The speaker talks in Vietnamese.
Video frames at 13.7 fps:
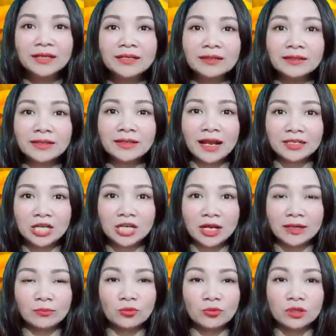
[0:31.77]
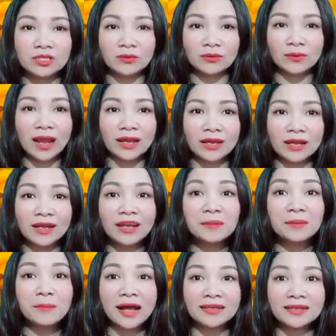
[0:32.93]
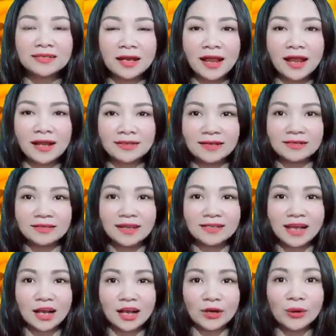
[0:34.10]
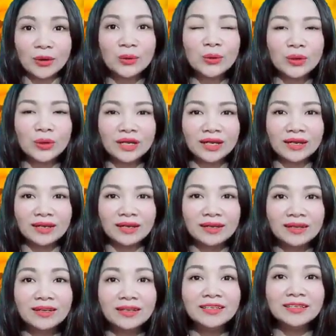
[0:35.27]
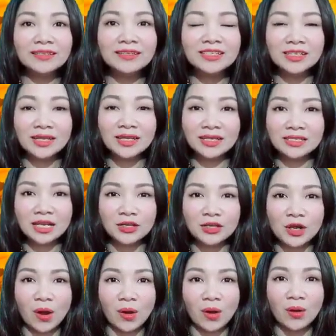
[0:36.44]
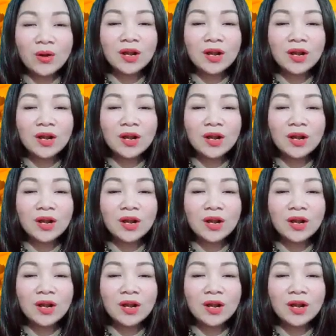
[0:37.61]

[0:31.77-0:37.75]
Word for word: nhưng càng trải nghiệm cuộc sống này, bạn sẽ càng nhận ra rằng đôi khi những chi tiết rất nhỏ